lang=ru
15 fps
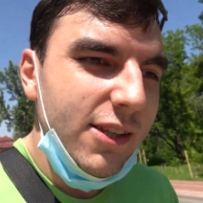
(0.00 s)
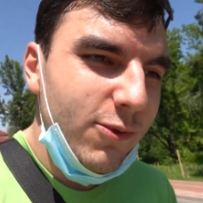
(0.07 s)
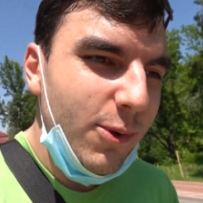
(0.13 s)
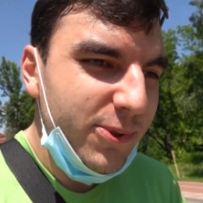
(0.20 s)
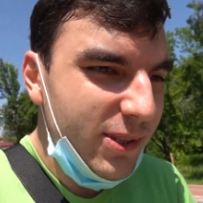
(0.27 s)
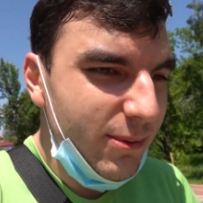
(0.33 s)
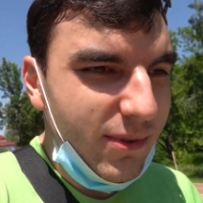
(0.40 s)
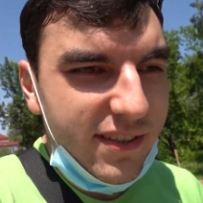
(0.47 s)
В
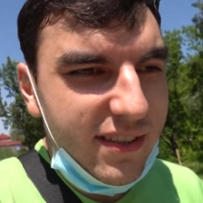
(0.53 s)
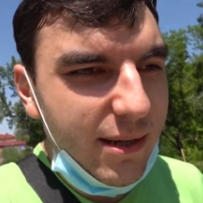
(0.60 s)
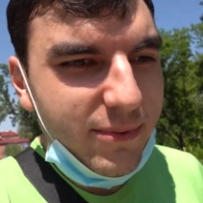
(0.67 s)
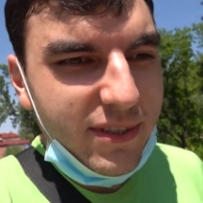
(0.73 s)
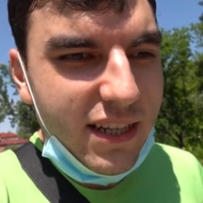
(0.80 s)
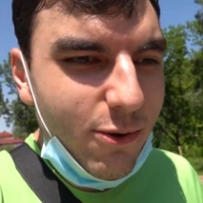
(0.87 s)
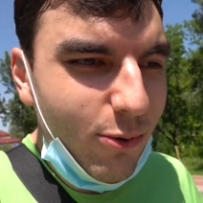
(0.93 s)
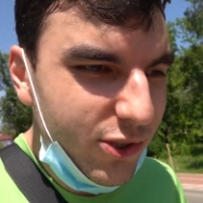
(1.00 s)
общем, на
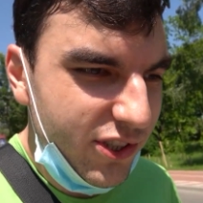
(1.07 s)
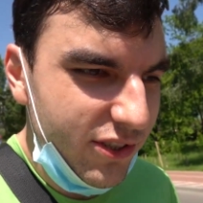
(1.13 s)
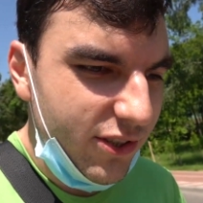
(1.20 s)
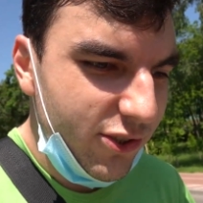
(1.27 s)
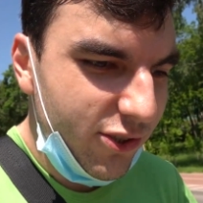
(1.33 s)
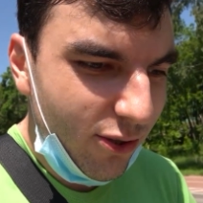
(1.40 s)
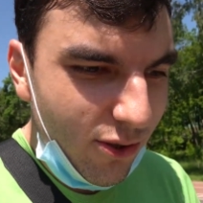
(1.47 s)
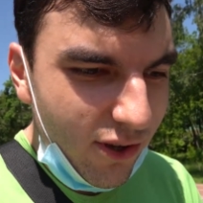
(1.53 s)
самом деле очень
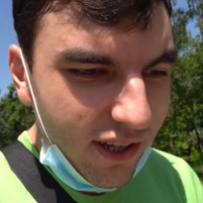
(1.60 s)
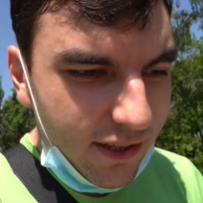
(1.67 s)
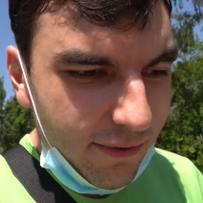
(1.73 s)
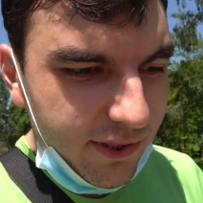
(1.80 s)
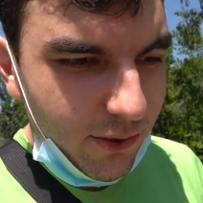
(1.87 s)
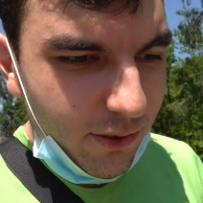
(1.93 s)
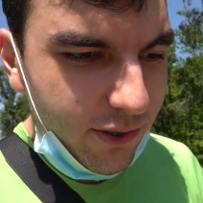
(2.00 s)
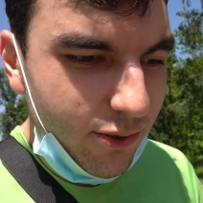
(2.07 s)
тяжело
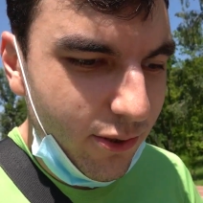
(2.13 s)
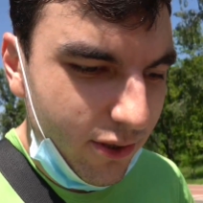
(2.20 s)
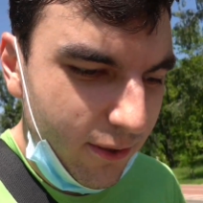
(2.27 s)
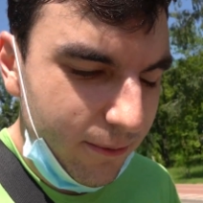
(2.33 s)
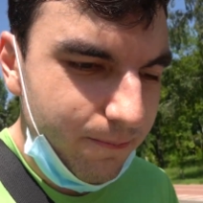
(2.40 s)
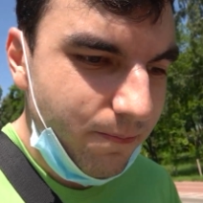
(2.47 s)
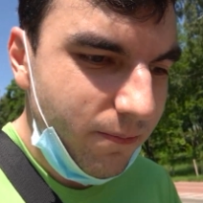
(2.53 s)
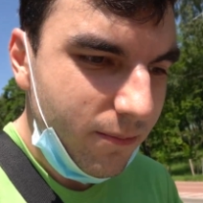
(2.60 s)
это все идет.
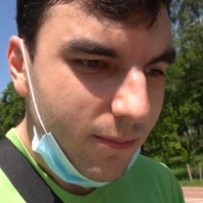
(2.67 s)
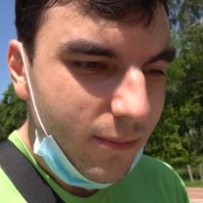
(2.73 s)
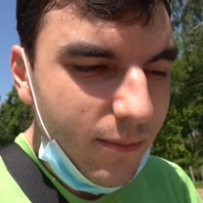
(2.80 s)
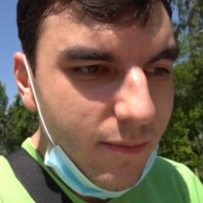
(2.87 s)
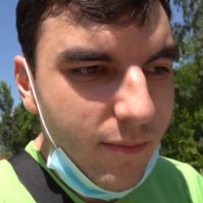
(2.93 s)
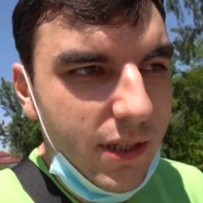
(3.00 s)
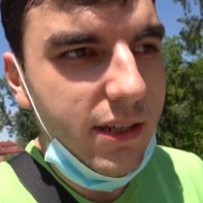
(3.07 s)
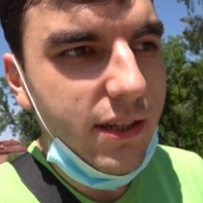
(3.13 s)

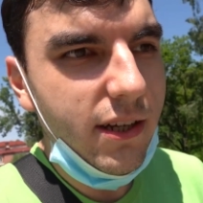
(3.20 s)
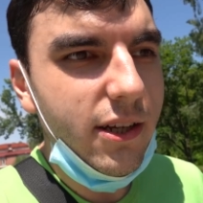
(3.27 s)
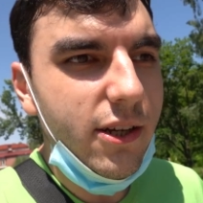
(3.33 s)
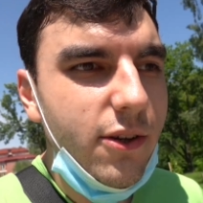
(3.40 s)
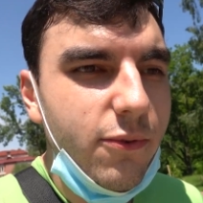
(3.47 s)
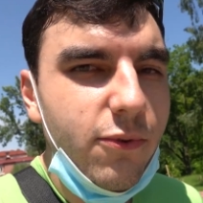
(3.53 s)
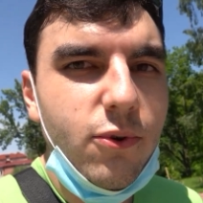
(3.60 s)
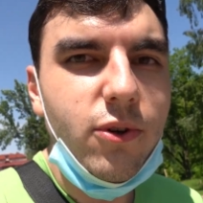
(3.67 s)

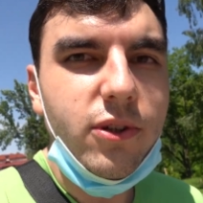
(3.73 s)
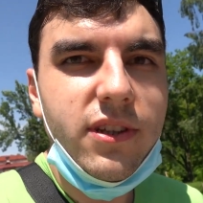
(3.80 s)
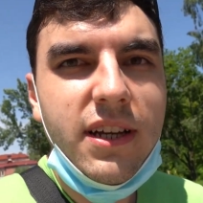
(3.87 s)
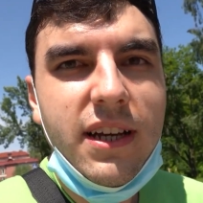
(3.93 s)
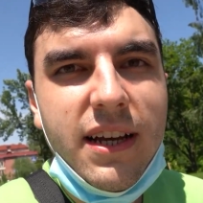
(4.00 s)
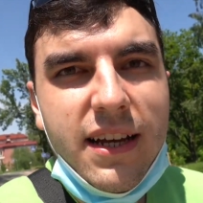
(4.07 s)
Э, вот.